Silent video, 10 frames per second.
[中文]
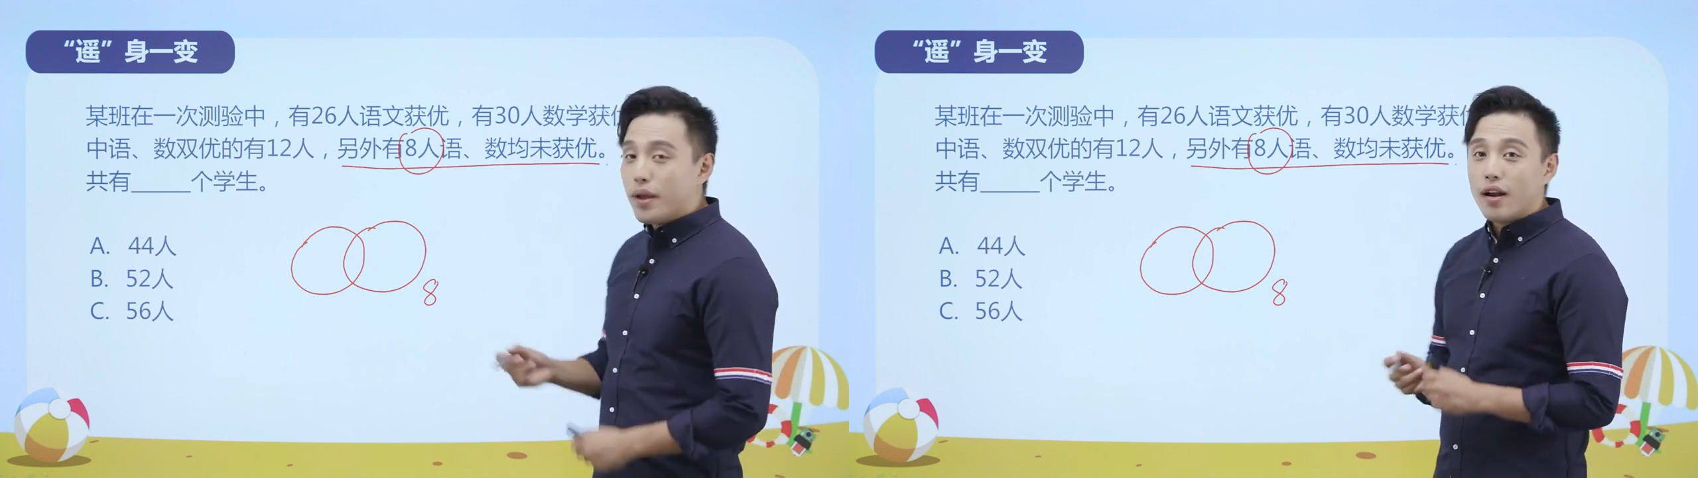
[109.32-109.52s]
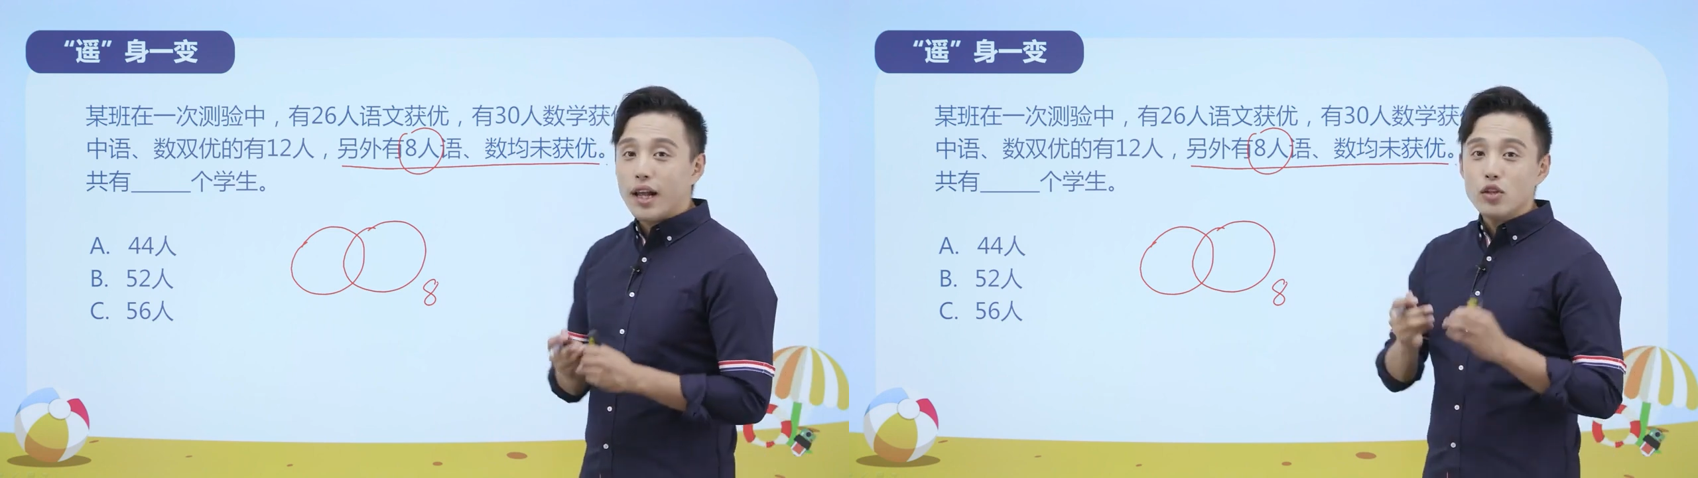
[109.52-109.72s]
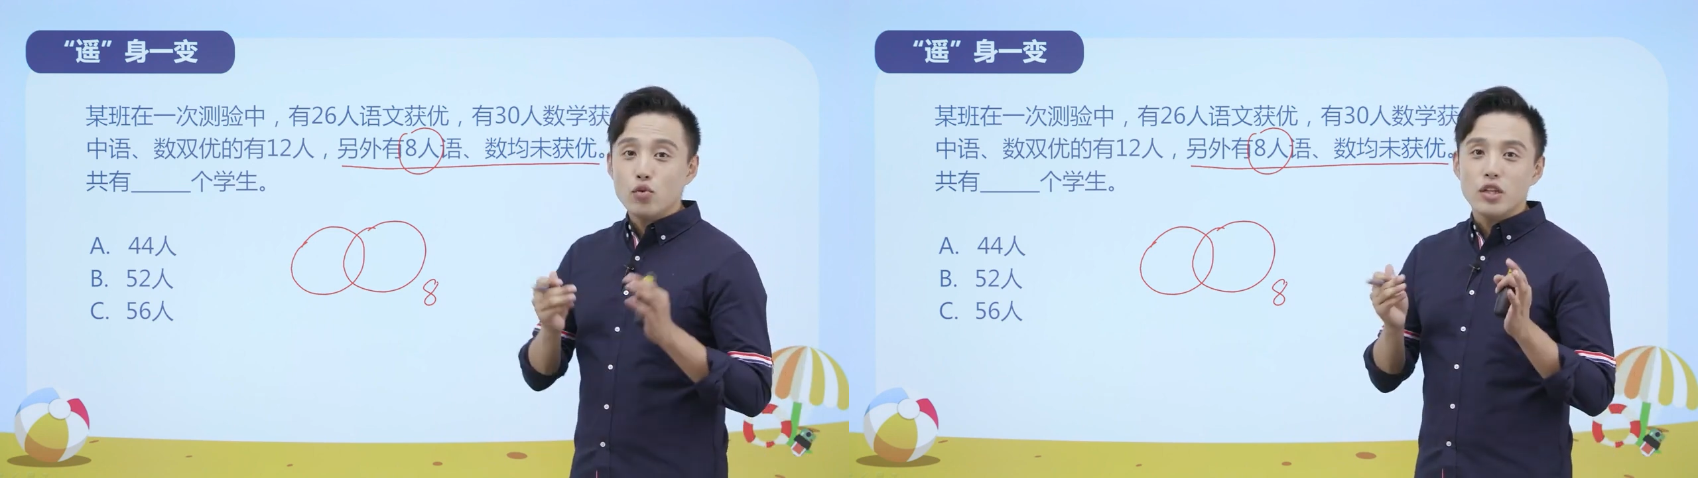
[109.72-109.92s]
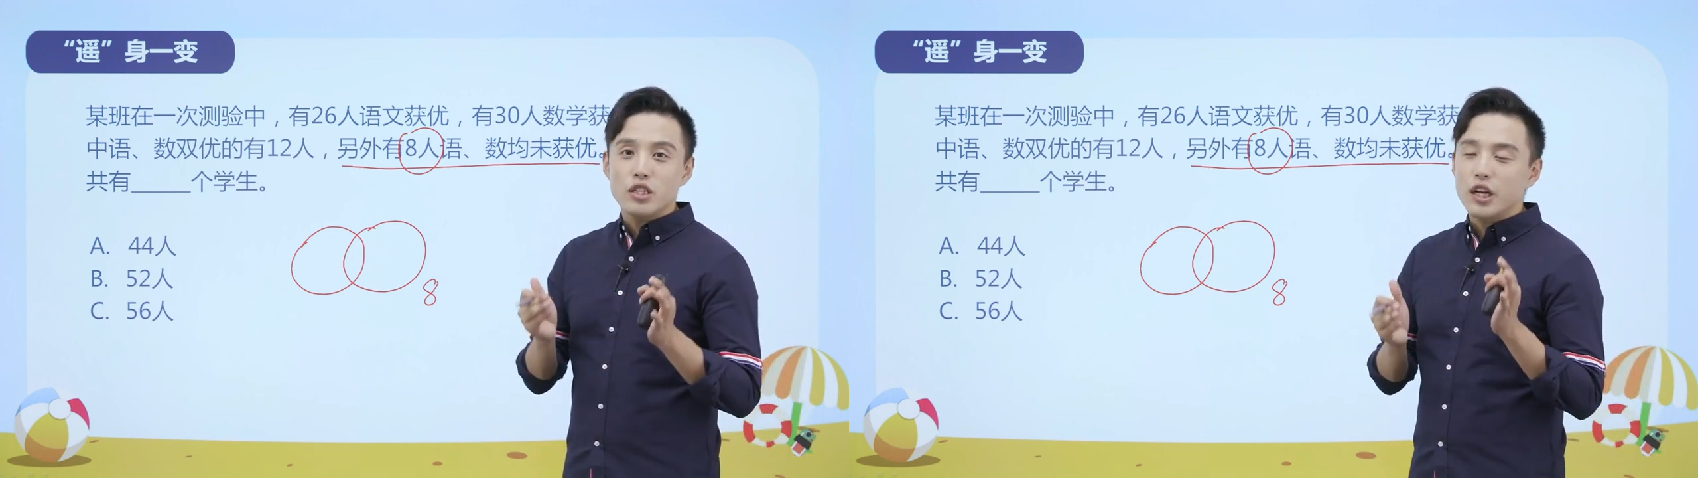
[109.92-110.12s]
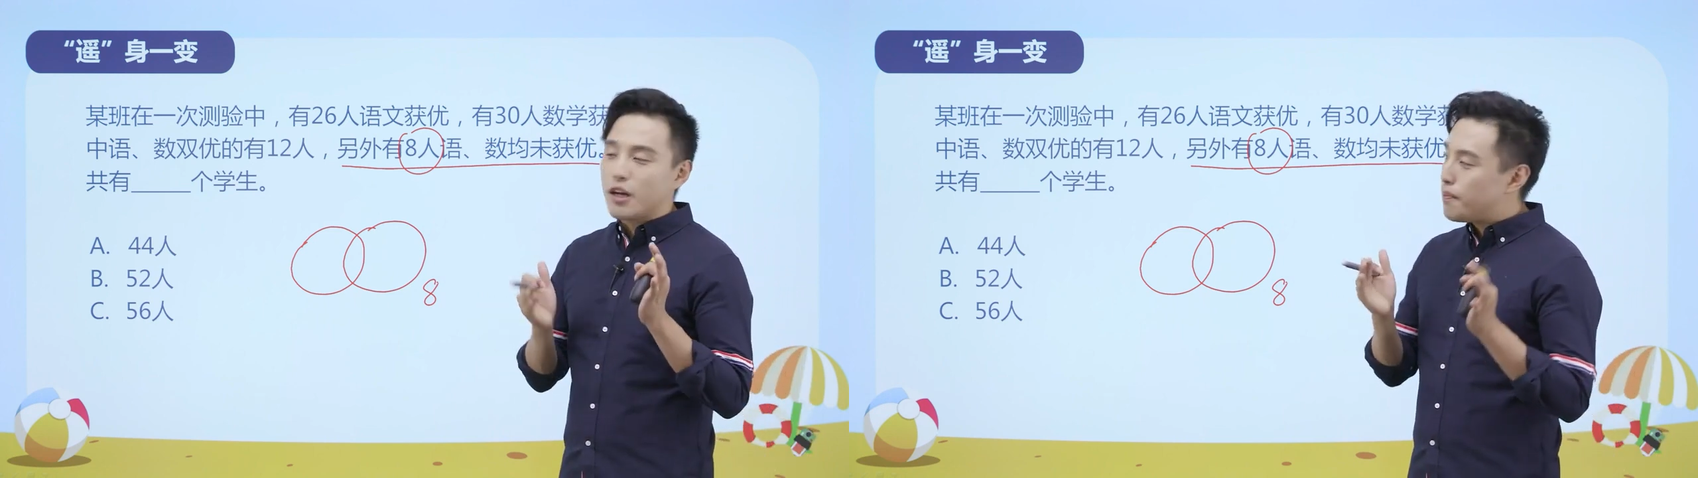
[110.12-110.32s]
们要来算
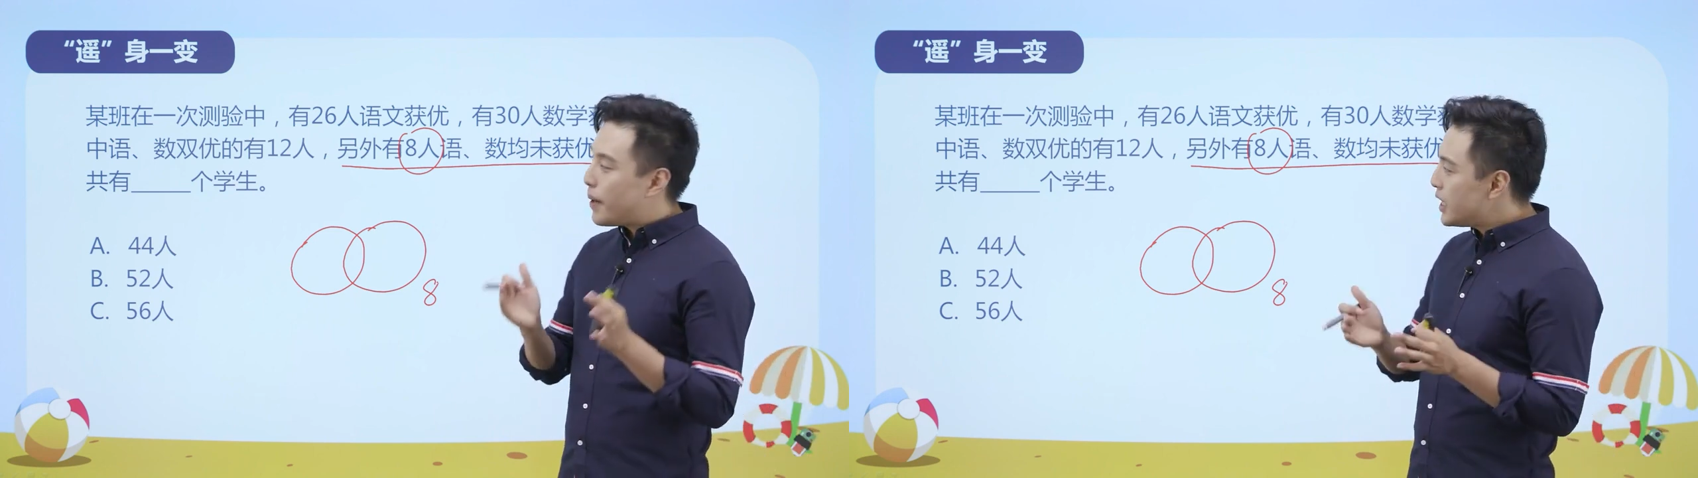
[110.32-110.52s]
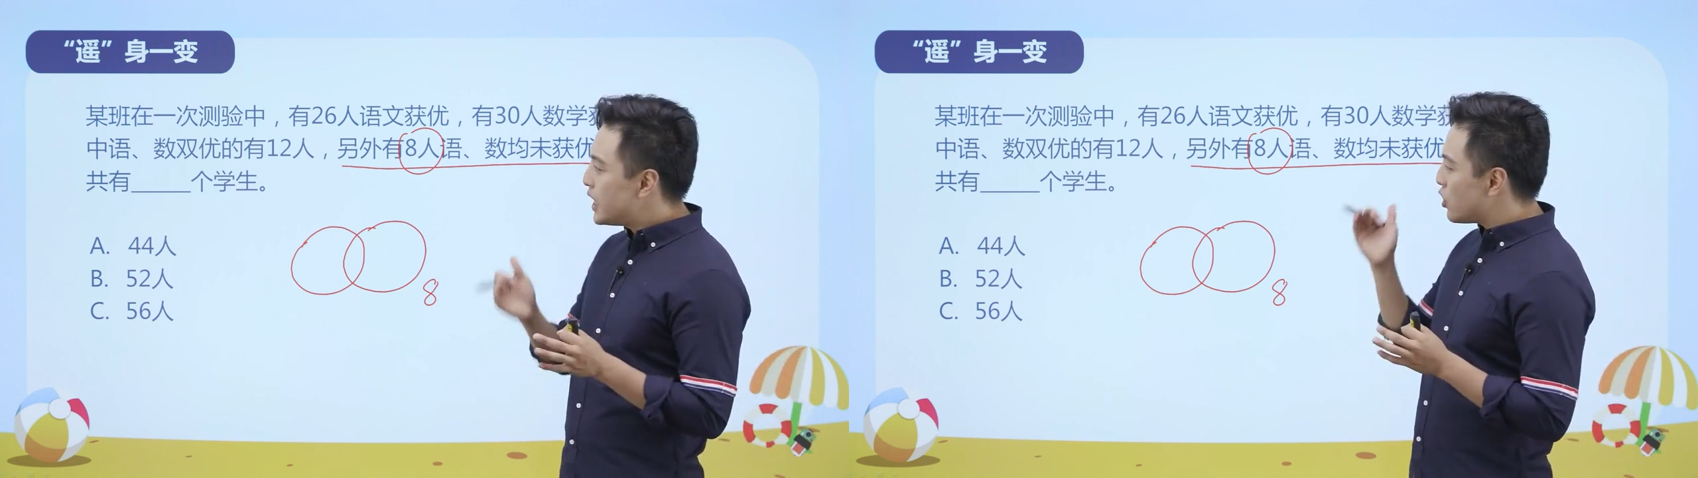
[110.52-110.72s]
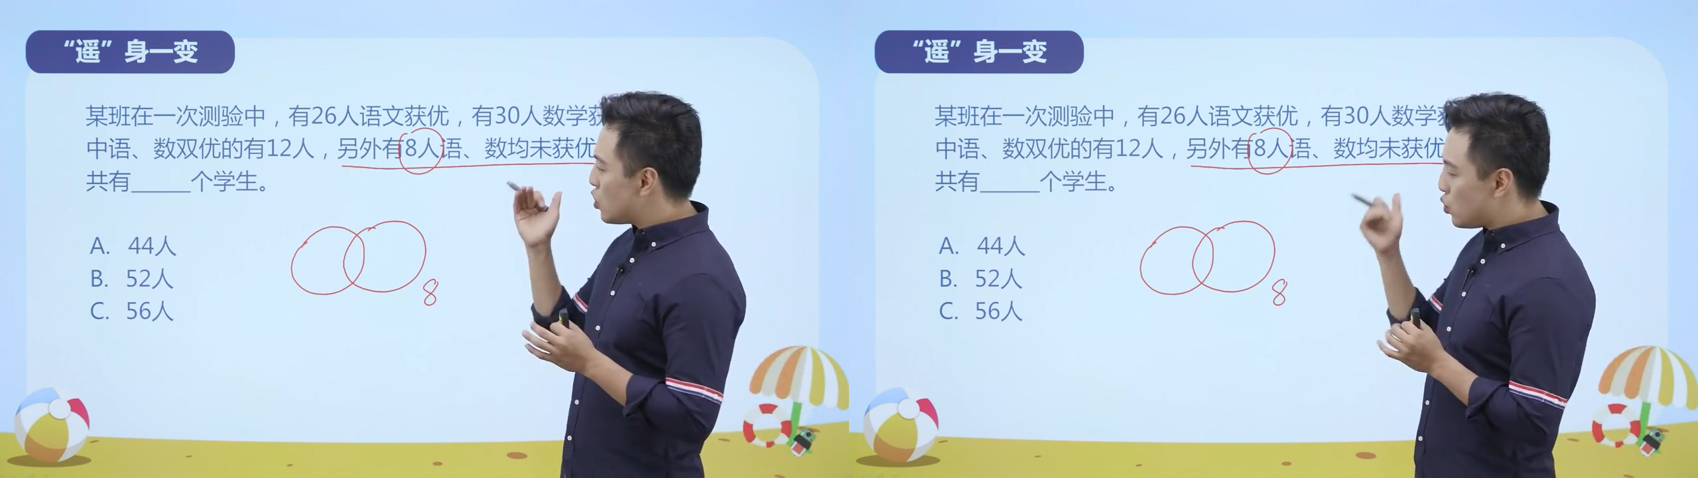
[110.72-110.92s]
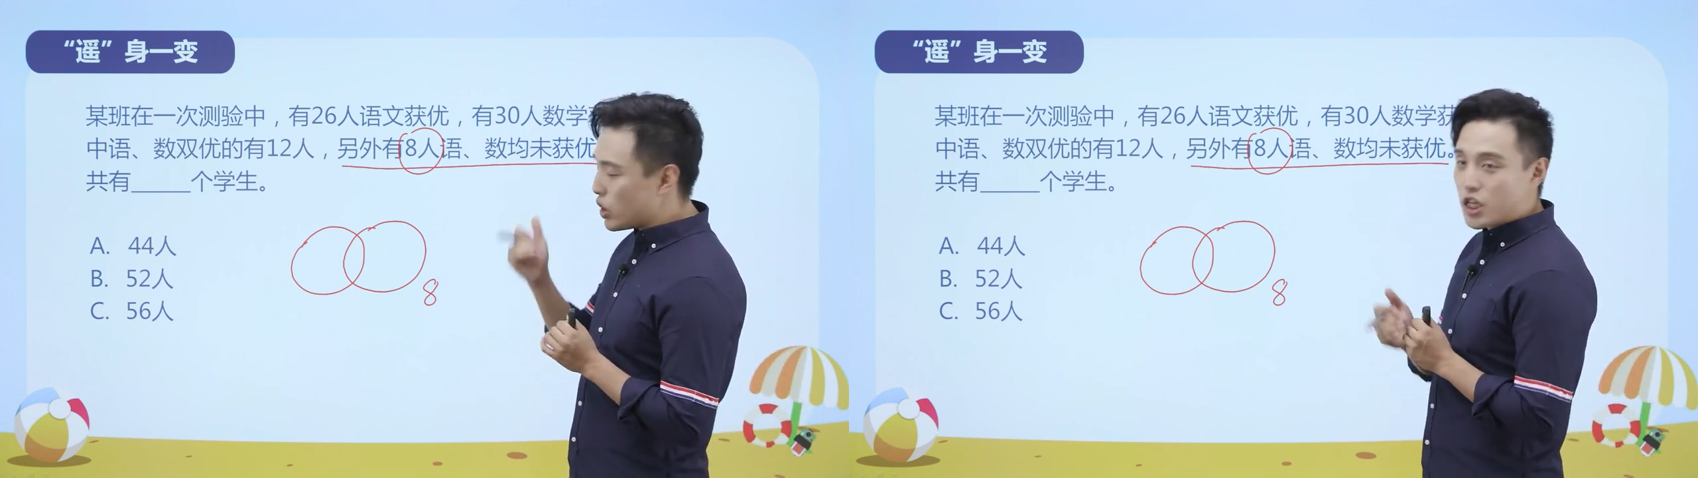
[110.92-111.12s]
这个班的学